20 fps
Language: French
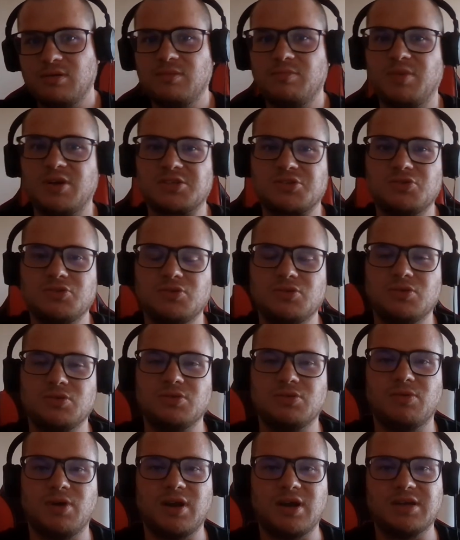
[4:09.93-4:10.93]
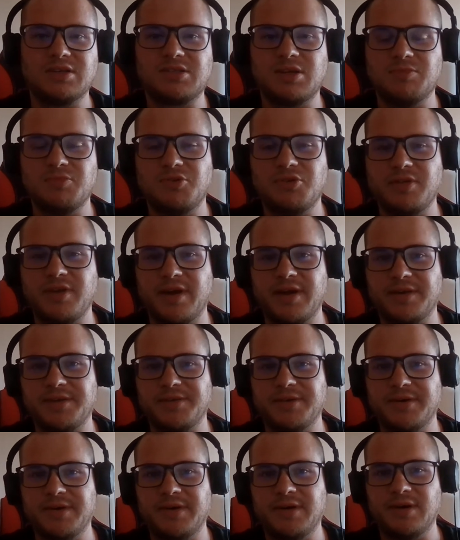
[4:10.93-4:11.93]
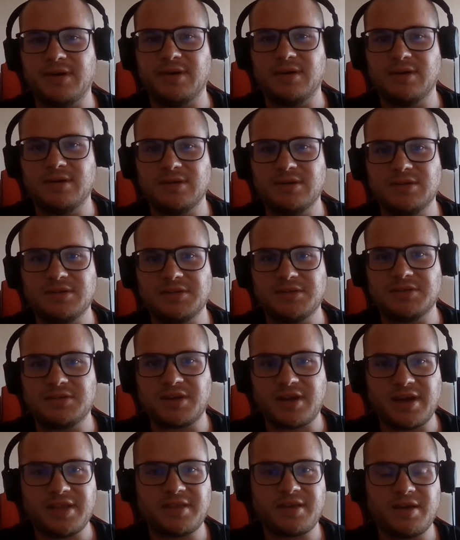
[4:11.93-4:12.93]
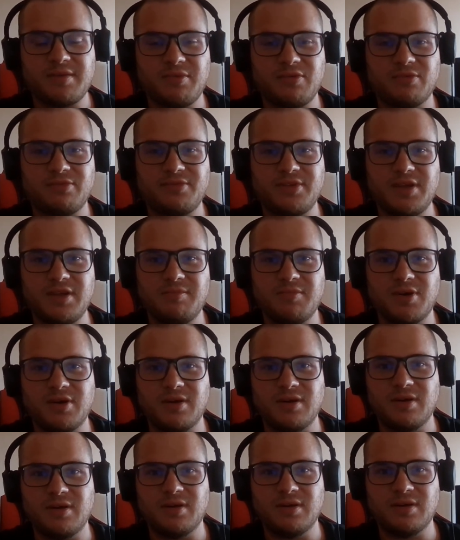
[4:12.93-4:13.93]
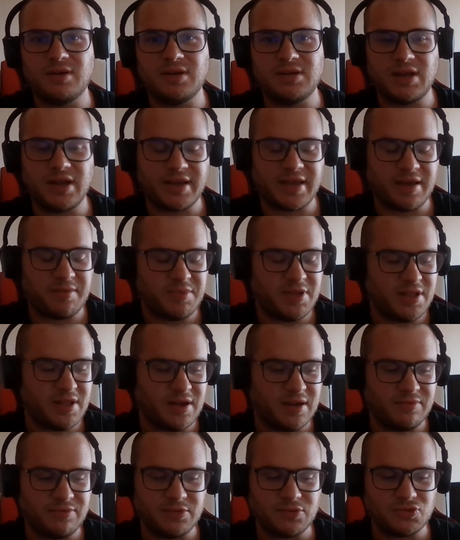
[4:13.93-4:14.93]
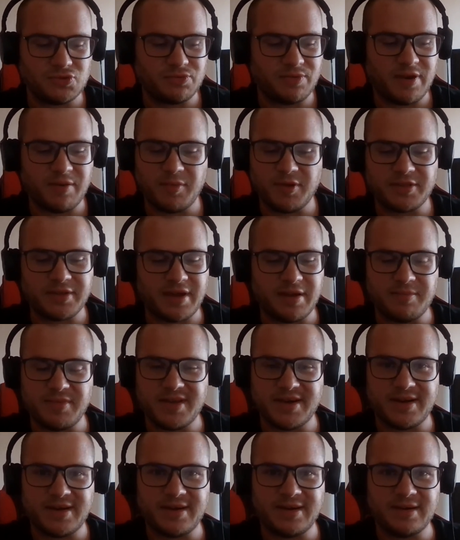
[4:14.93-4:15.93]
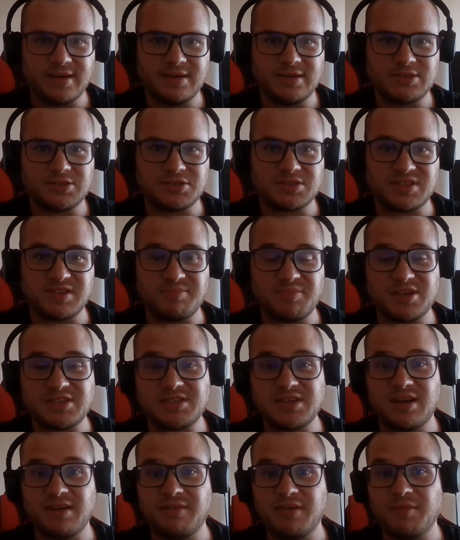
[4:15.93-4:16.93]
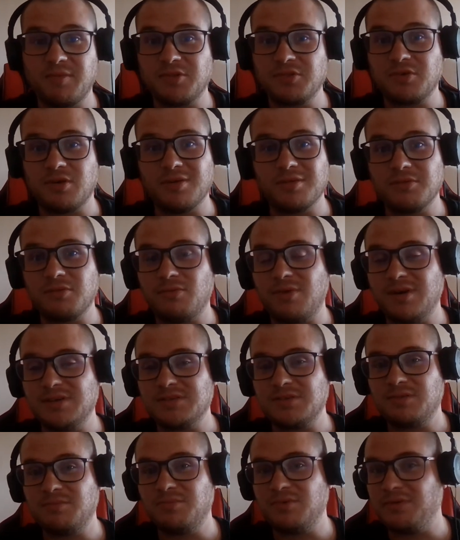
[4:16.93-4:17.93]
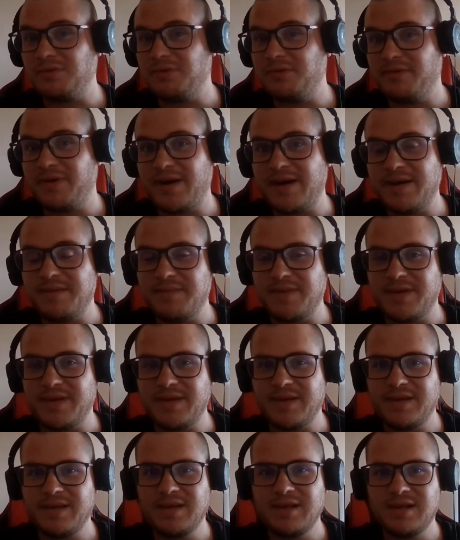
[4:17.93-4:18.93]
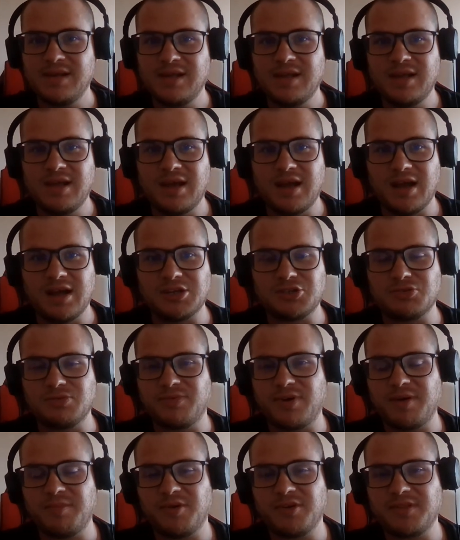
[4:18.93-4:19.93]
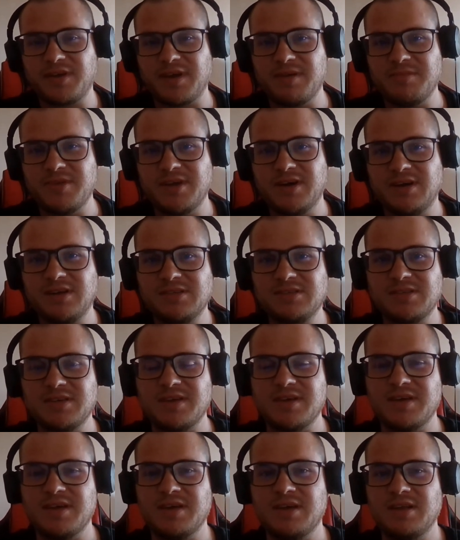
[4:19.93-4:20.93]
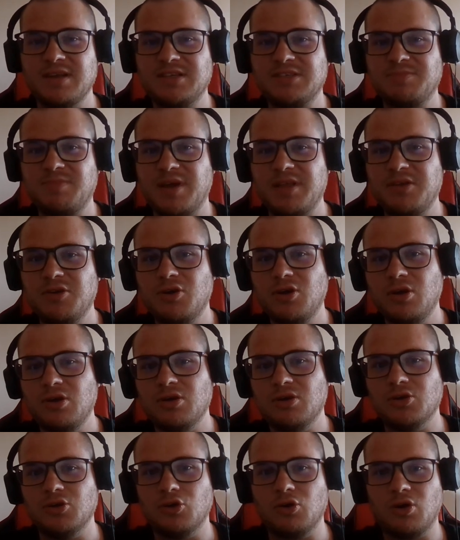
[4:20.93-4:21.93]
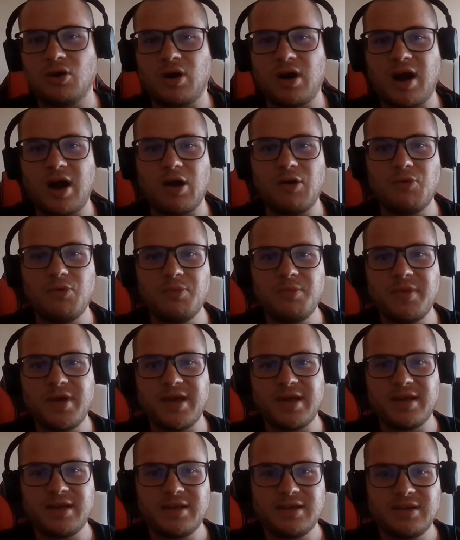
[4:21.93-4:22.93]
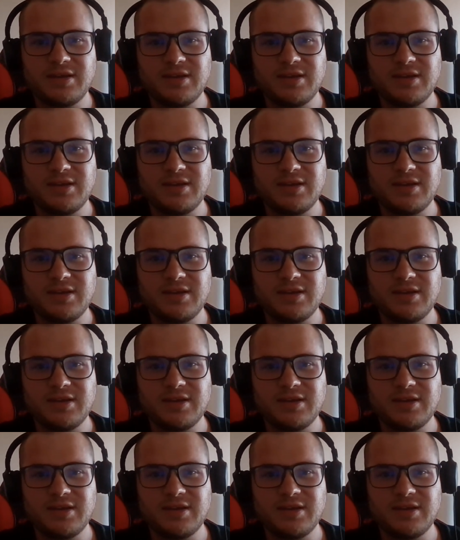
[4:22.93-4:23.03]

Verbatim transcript: parce que voilà, ça me tenait à cœur. Euh, très très bon film. Euh, la gamine, elle joue vraiment très bien. Je euh, Je sais pas si elle a vraiment 33 ans pour de vrai, mais elle joue vraiment très bien. C'est l'espagnol Raume colet